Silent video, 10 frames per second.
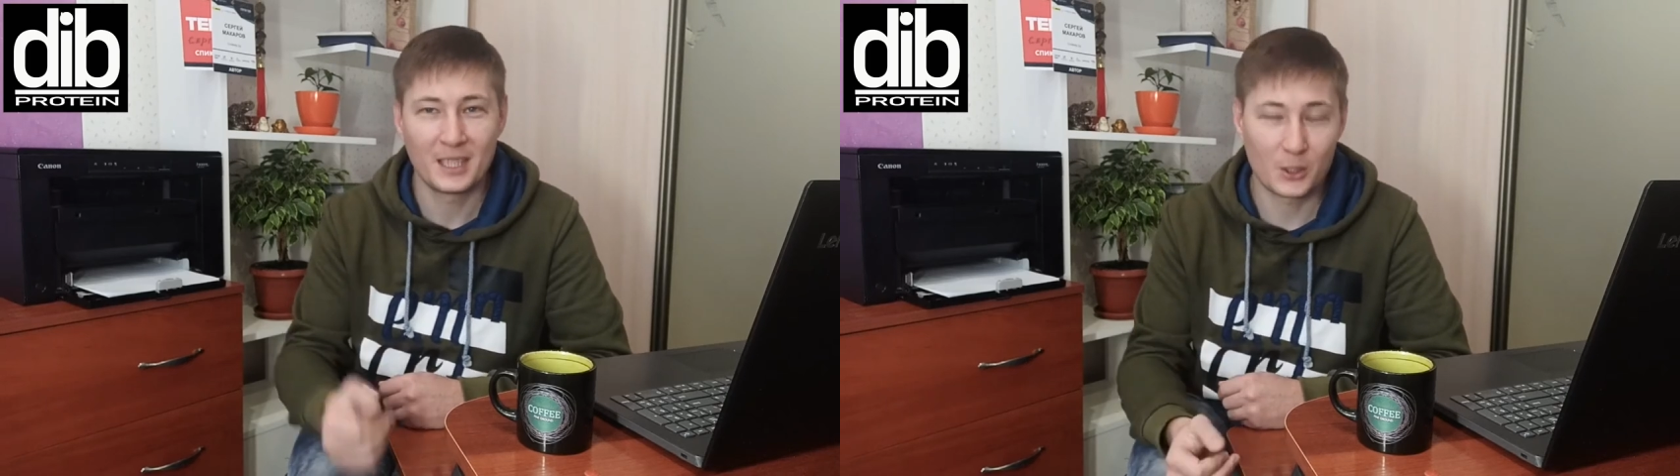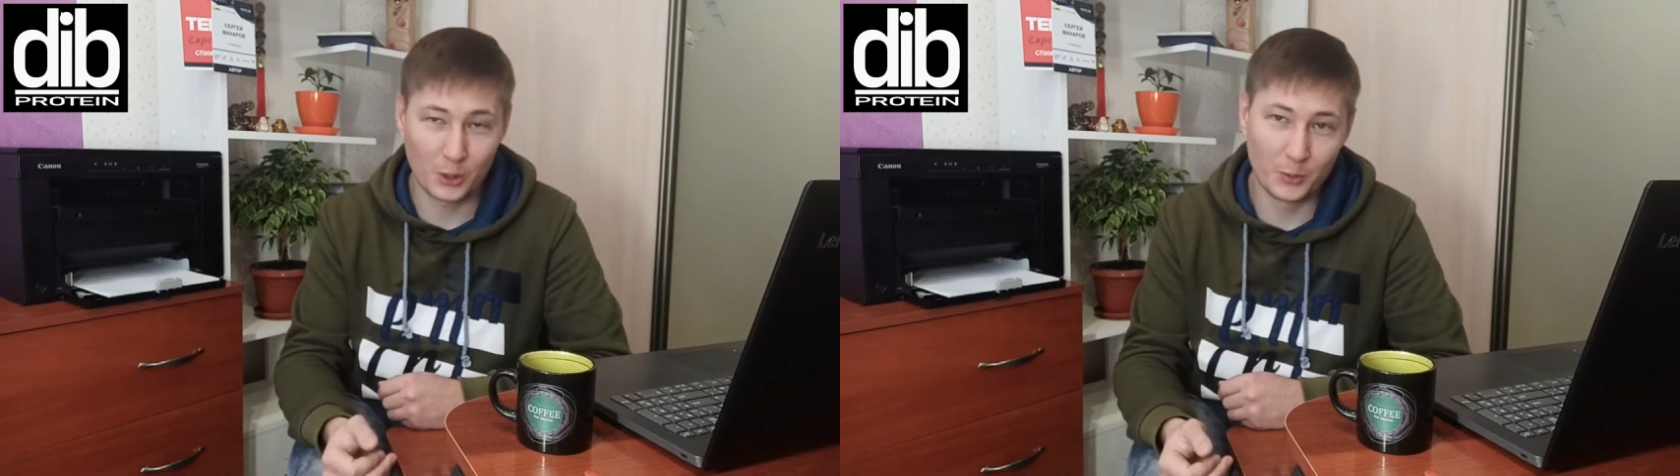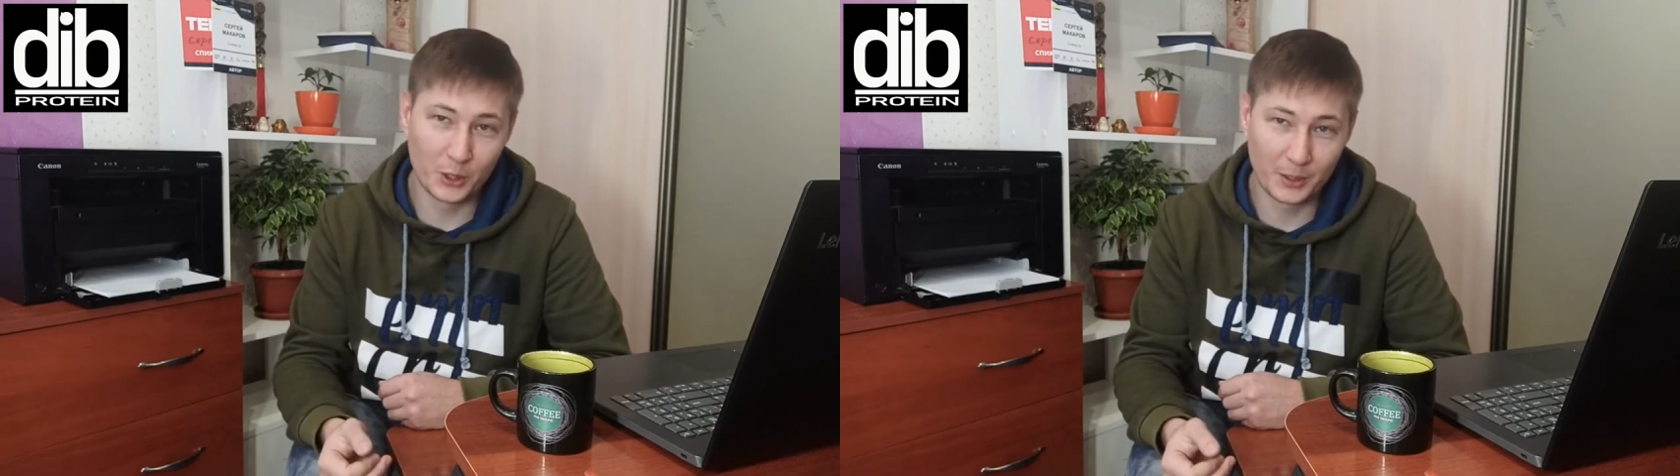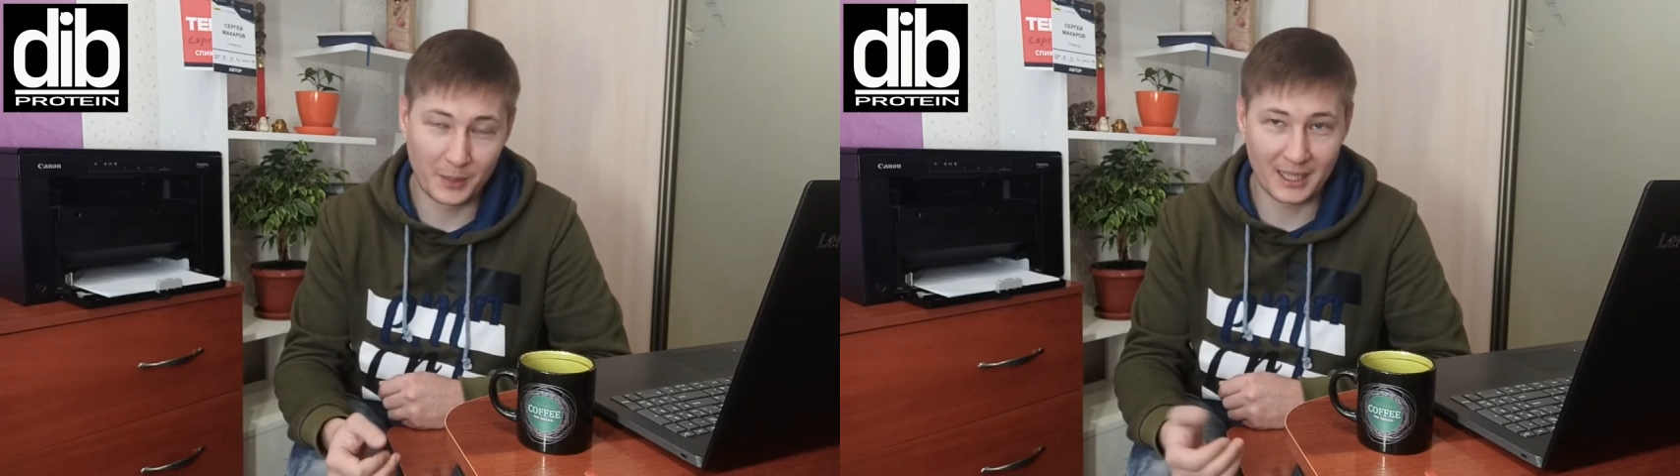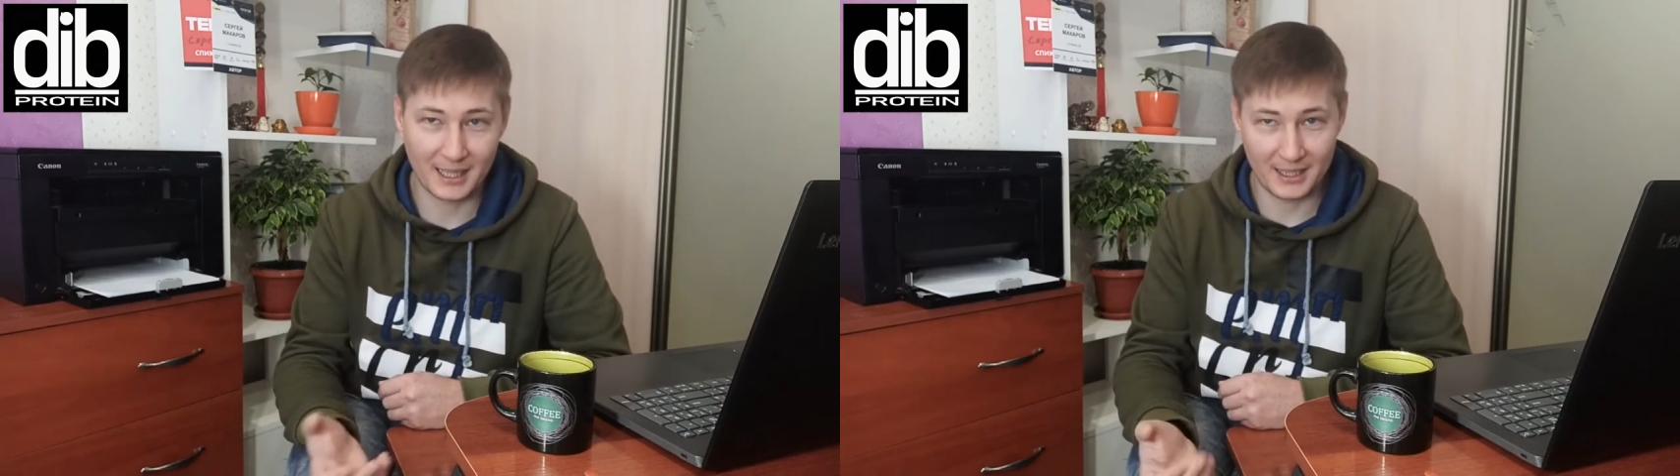что будет
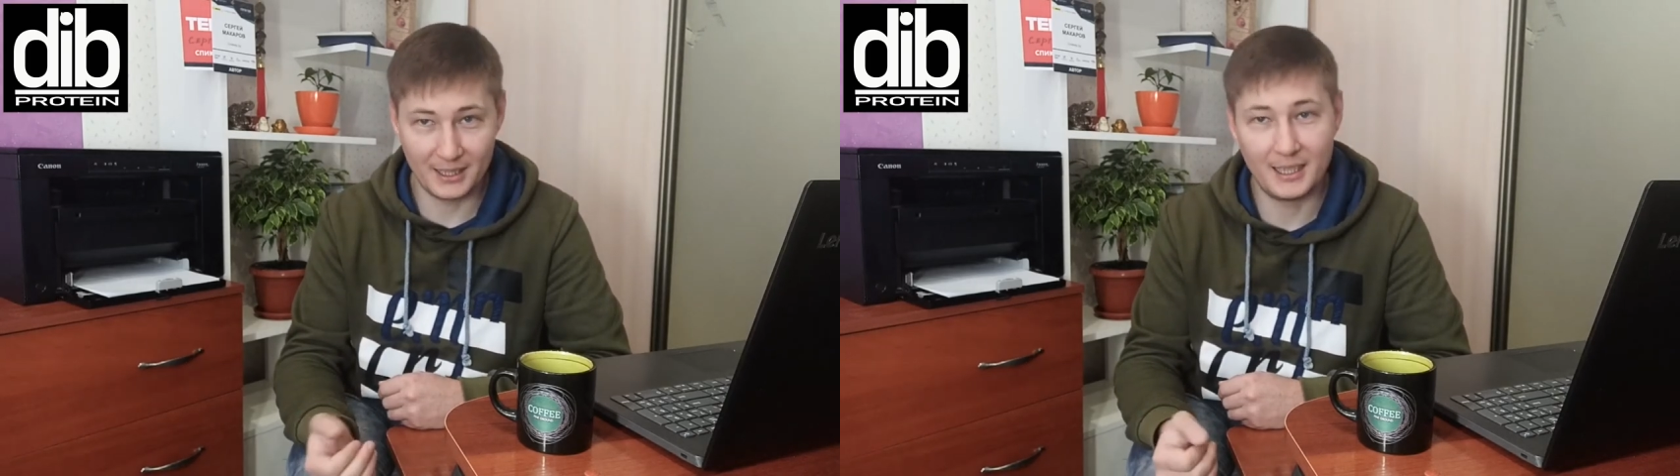происходить